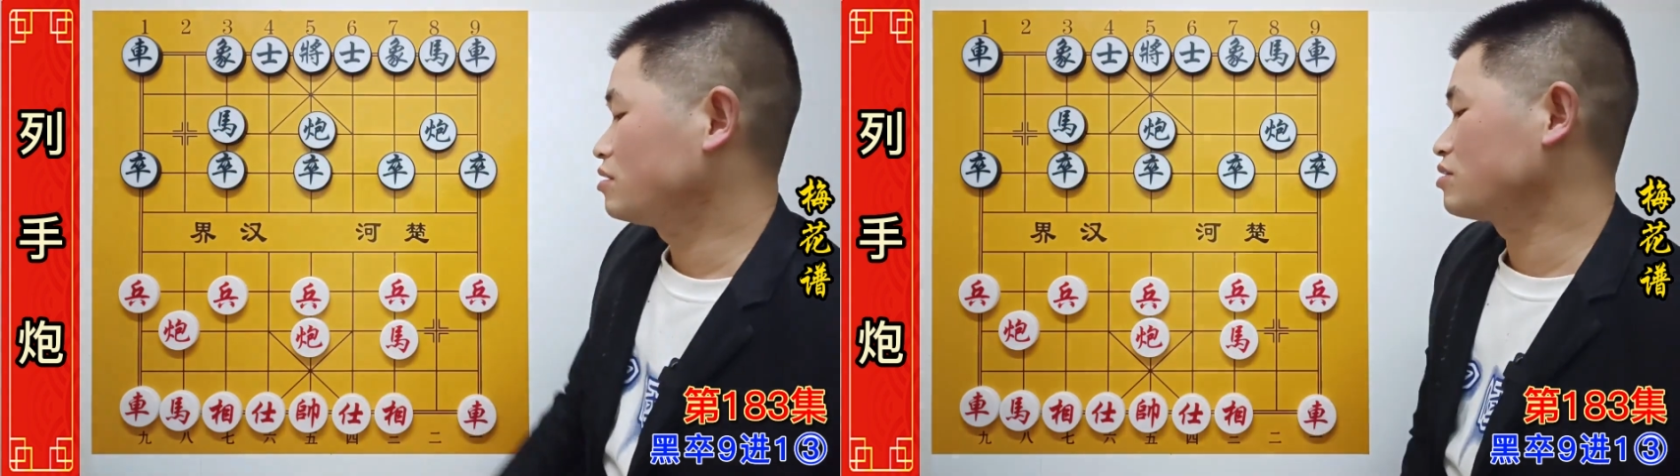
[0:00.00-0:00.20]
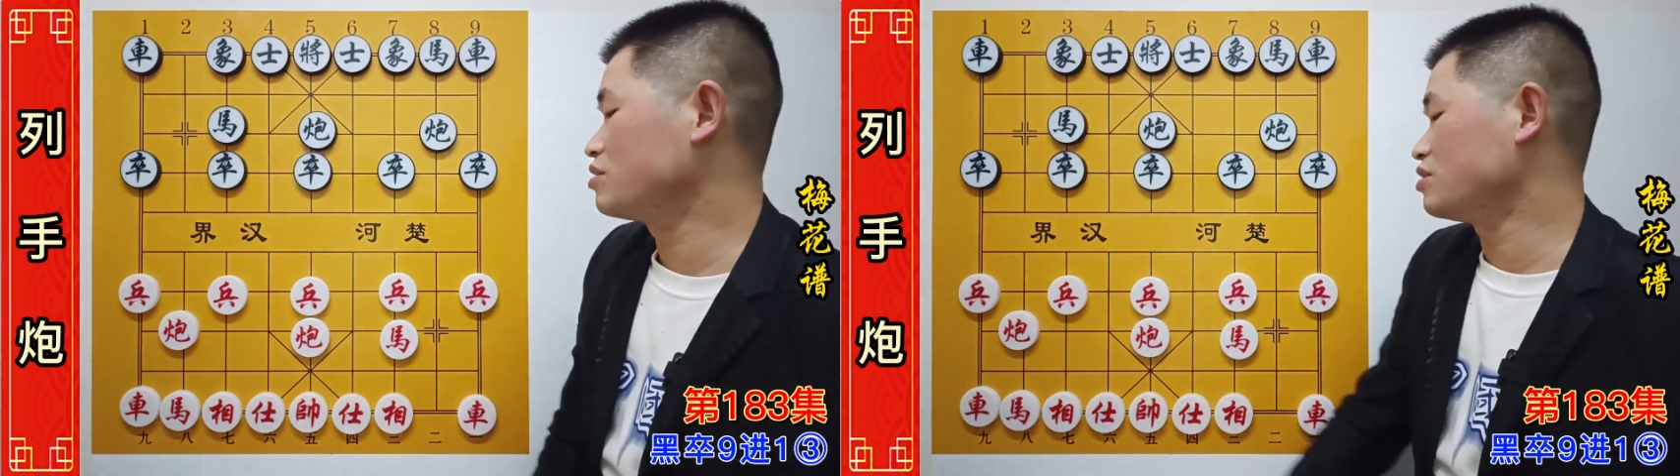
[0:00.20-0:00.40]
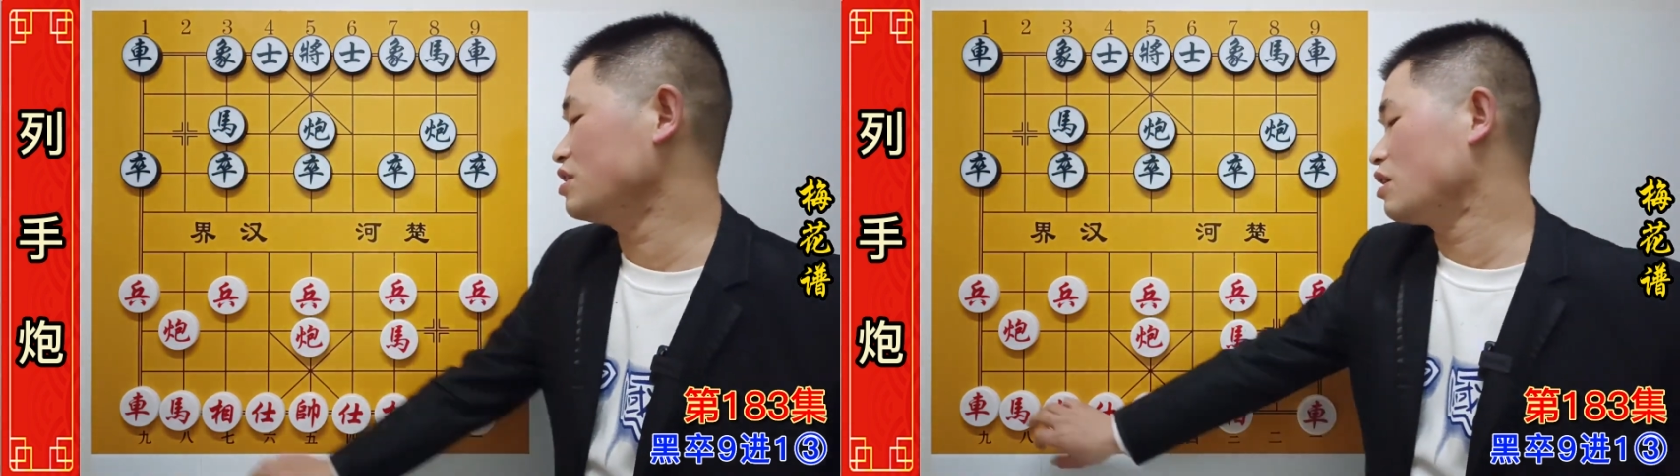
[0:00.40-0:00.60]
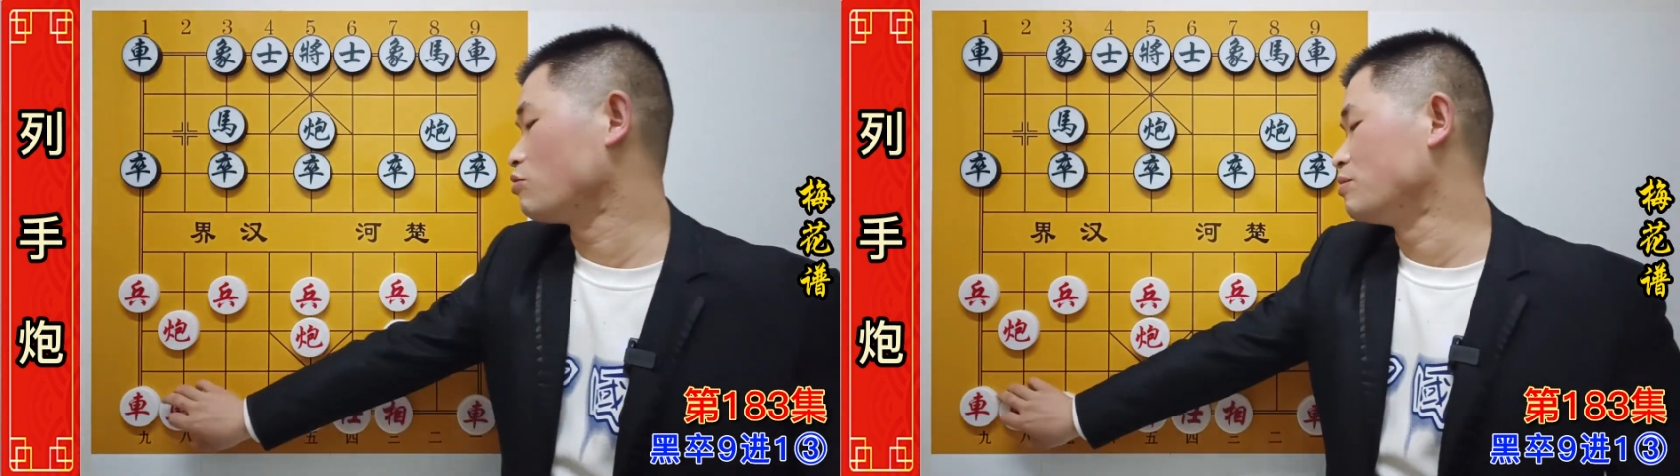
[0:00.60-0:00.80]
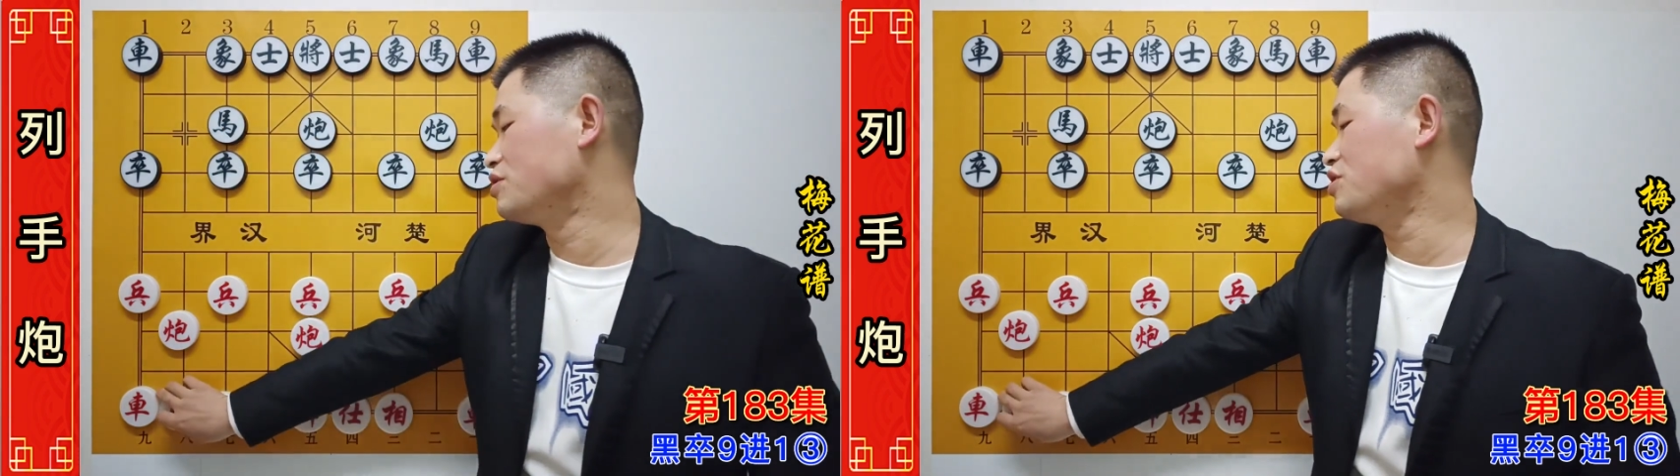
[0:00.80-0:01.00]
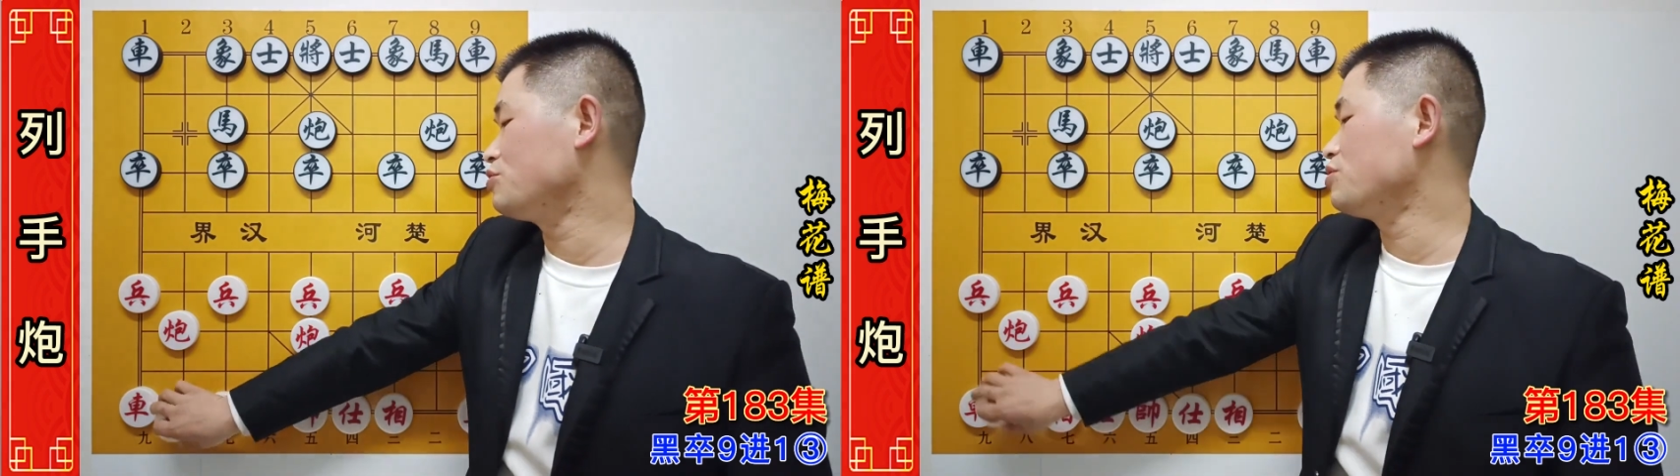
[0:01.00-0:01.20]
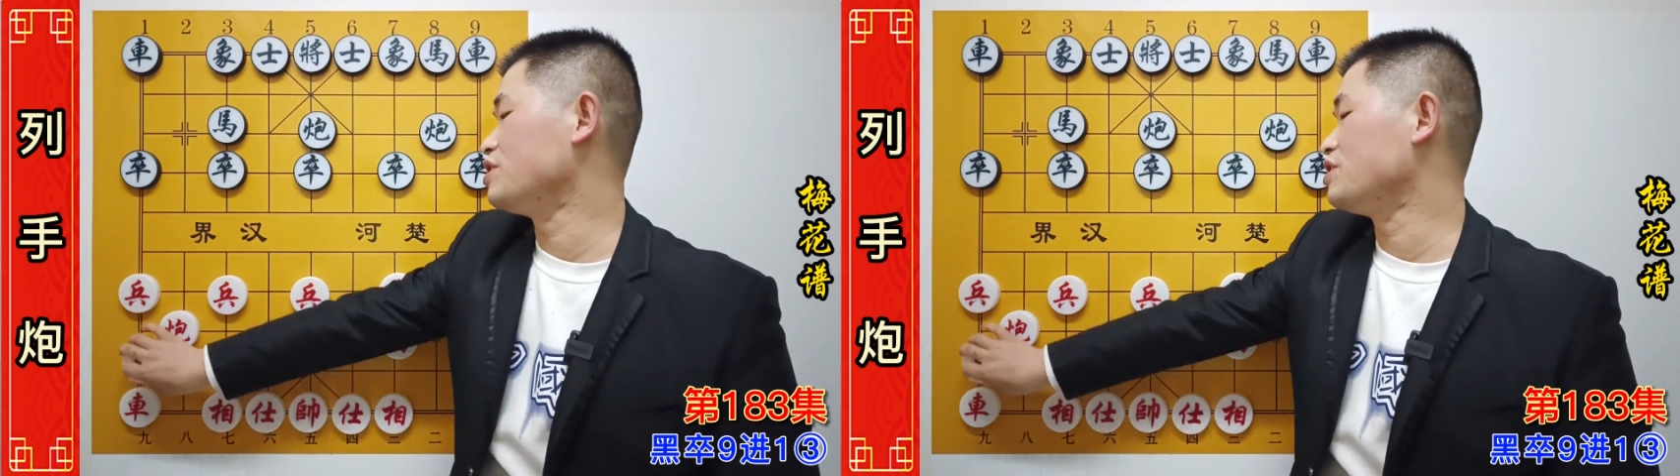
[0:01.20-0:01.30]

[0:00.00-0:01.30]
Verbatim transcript: 此时啊，我们继续